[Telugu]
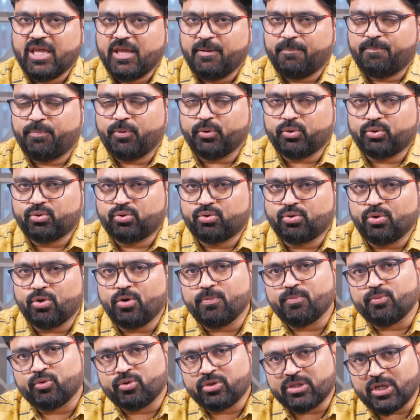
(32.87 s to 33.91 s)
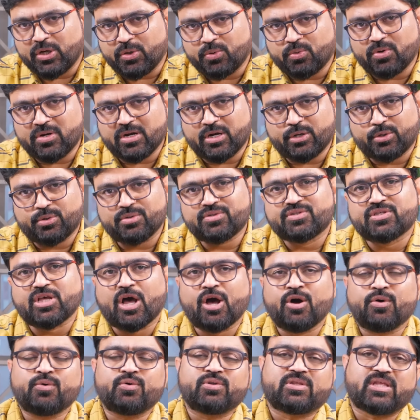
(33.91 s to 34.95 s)
ఈ పొత్తులు ముందనుకున్నట్టు
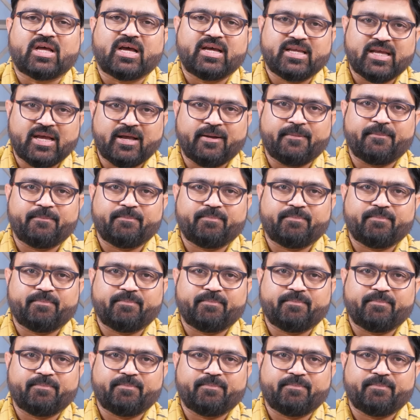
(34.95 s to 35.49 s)
సాగుతాయా